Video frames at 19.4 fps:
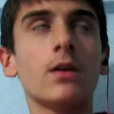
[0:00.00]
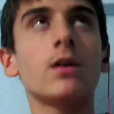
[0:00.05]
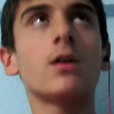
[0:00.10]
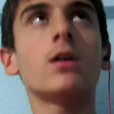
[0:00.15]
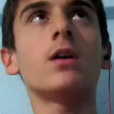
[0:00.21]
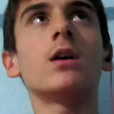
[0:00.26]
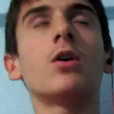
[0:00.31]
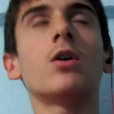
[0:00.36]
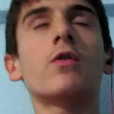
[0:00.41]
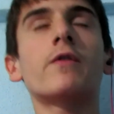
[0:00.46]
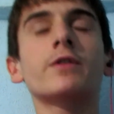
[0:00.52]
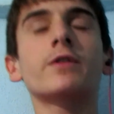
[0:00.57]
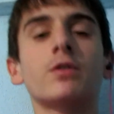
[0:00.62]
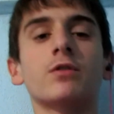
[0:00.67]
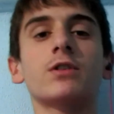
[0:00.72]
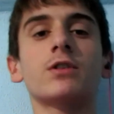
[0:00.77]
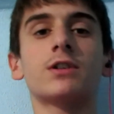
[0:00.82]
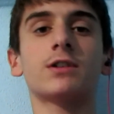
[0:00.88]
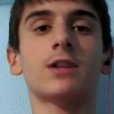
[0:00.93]
E, o
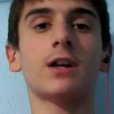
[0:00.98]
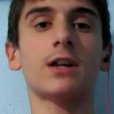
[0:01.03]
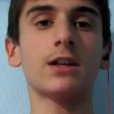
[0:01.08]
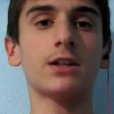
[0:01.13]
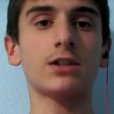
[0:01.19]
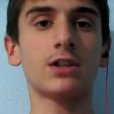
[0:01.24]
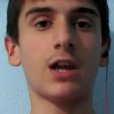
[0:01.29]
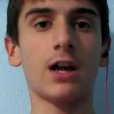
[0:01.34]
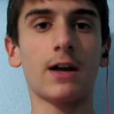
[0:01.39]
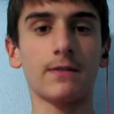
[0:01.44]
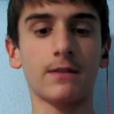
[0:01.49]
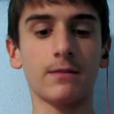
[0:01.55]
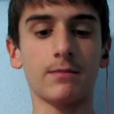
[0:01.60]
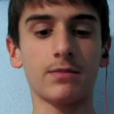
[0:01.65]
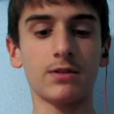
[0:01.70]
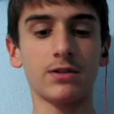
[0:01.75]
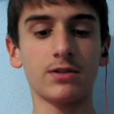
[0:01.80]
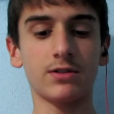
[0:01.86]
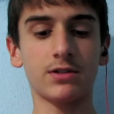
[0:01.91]
videoda iki tane şey
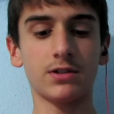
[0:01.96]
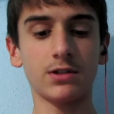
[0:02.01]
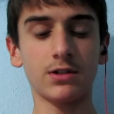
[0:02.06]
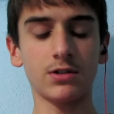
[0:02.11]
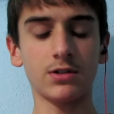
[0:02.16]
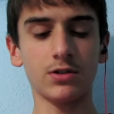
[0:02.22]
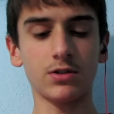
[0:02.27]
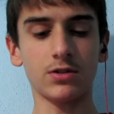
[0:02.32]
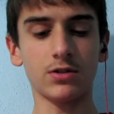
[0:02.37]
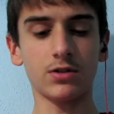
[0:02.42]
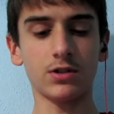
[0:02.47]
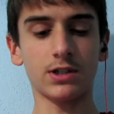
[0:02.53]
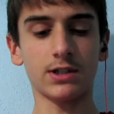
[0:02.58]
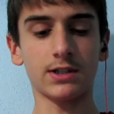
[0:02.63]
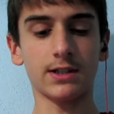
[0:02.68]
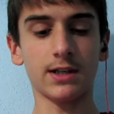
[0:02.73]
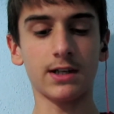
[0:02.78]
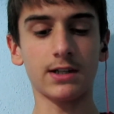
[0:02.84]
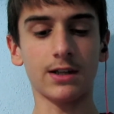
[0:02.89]
yaptım. Birincisi
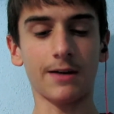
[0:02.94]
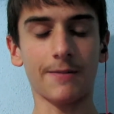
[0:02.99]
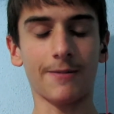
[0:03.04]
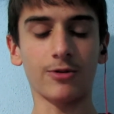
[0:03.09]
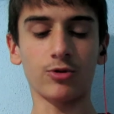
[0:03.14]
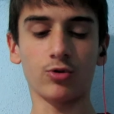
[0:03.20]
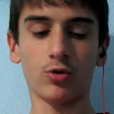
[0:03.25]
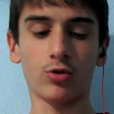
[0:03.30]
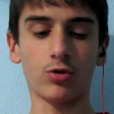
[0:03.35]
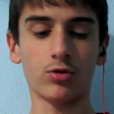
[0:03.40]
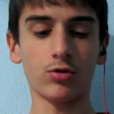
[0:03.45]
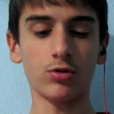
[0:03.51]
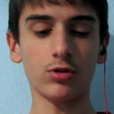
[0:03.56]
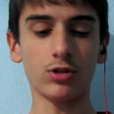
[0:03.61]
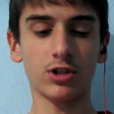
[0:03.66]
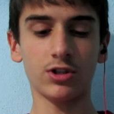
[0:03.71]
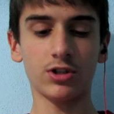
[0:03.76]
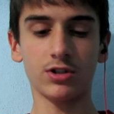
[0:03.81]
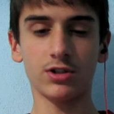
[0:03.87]
kısaydı hemen doğru.
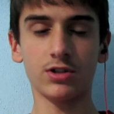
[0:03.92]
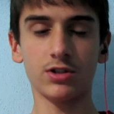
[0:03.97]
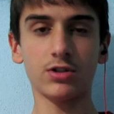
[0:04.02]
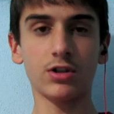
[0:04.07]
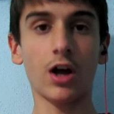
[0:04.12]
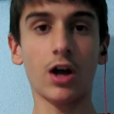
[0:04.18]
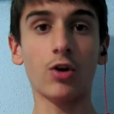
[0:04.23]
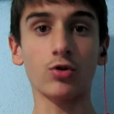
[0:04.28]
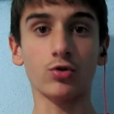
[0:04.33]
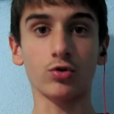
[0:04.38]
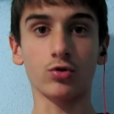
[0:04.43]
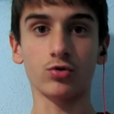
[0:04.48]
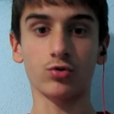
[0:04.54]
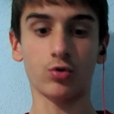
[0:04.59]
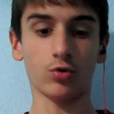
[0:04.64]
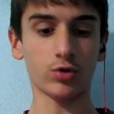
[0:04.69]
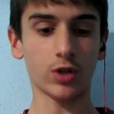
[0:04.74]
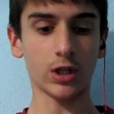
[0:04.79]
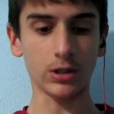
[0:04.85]
İkincisi daha
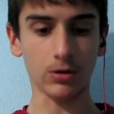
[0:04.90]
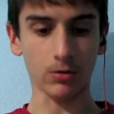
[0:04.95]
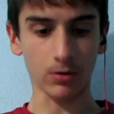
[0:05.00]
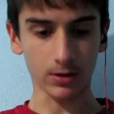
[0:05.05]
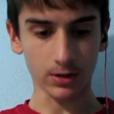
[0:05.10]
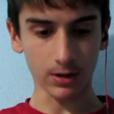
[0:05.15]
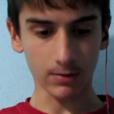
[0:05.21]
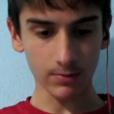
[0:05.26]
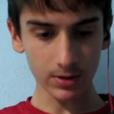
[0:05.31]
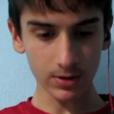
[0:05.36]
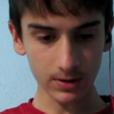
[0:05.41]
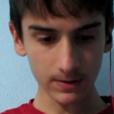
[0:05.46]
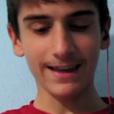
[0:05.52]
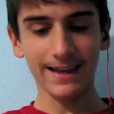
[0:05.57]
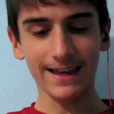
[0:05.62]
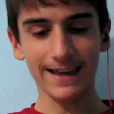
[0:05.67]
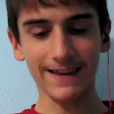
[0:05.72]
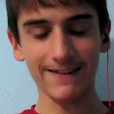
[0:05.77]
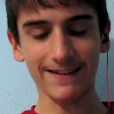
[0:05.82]
uzundu ondan dolayı demiş.
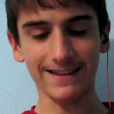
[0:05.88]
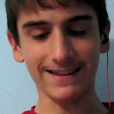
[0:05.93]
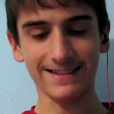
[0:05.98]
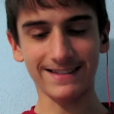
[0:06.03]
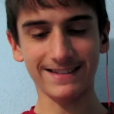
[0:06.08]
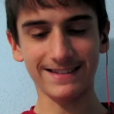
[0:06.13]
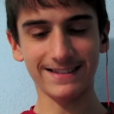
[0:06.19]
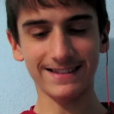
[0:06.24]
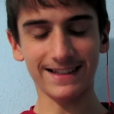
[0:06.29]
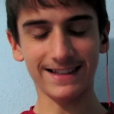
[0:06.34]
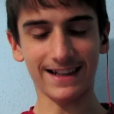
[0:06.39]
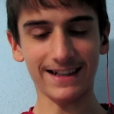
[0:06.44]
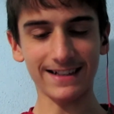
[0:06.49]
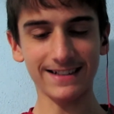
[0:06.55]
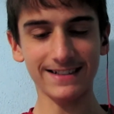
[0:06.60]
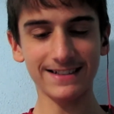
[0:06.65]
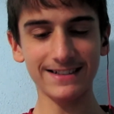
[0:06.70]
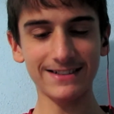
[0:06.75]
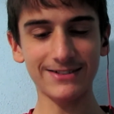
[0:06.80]
Evet
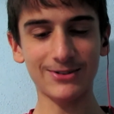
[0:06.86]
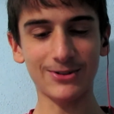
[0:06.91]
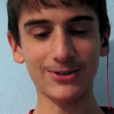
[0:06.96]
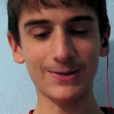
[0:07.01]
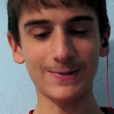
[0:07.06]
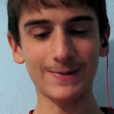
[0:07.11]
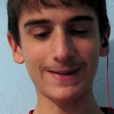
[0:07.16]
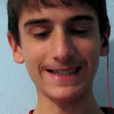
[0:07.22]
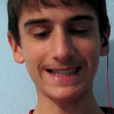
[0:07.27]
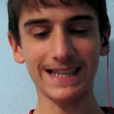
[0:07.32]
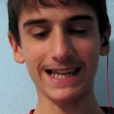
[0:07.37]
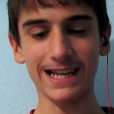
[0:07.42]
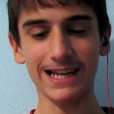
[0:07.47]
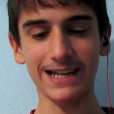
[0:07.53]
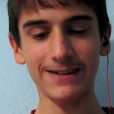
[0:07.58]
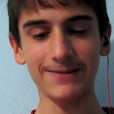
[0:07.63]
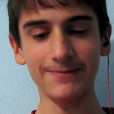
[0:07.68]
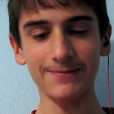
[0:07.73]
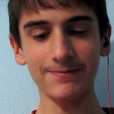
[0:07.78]
asıl yoruma
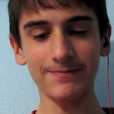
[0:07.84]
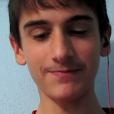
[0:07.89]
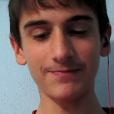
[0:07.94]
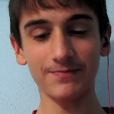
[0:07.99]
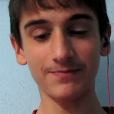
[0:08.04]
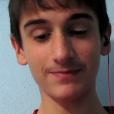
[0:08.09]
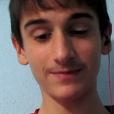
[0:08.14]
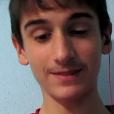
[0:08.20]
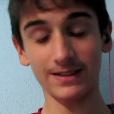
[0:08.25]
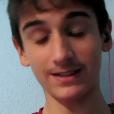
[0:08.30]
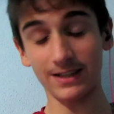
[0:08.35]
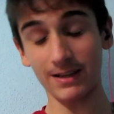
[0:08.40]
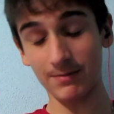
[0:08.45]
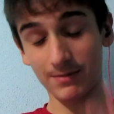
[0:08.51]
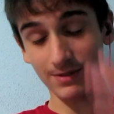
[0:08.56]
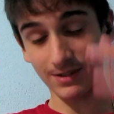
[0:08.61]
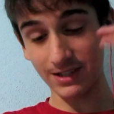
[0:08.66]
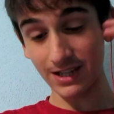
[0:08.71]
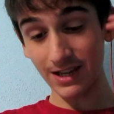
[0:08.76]
gelelim.
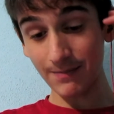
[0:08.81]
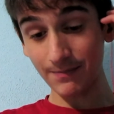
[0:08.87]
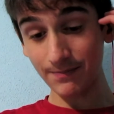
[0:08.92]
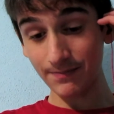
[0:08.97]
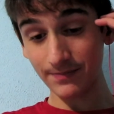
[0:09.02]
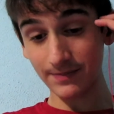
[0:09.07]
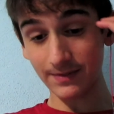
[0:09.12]
Demeyeceğim.